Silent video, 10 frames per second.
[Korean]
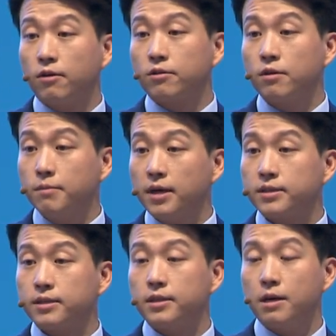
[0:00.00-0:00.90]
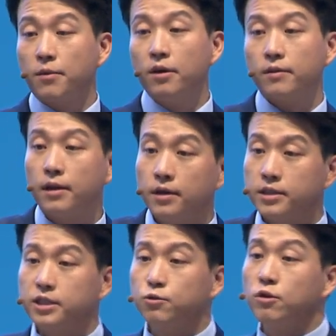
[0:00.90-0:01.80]
어떤 방식이냐면
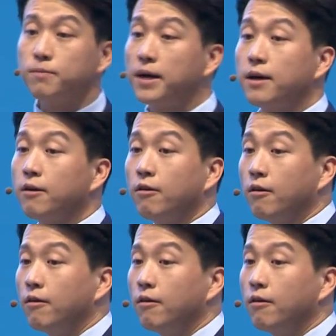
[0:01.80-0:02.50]
칫솔을 팔아요.